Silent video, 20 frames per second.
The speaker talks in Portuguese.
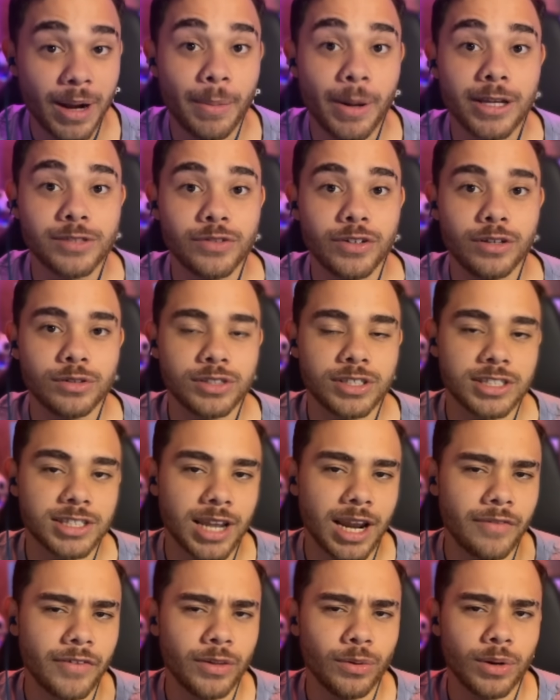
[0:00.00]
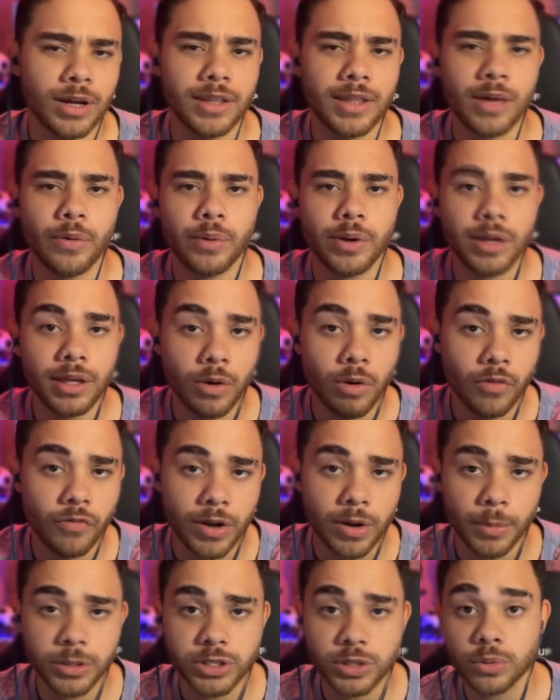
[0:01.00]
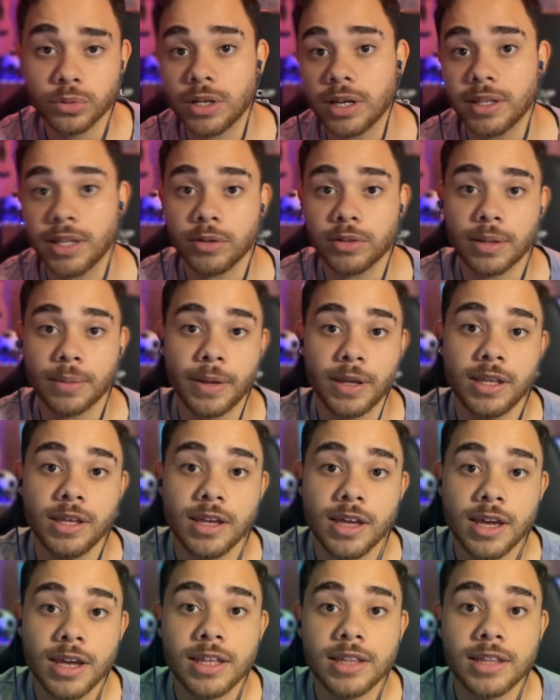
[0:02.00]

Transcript: Para mais vídeos, se inscreve aí no canal e confere meu segundo canal também,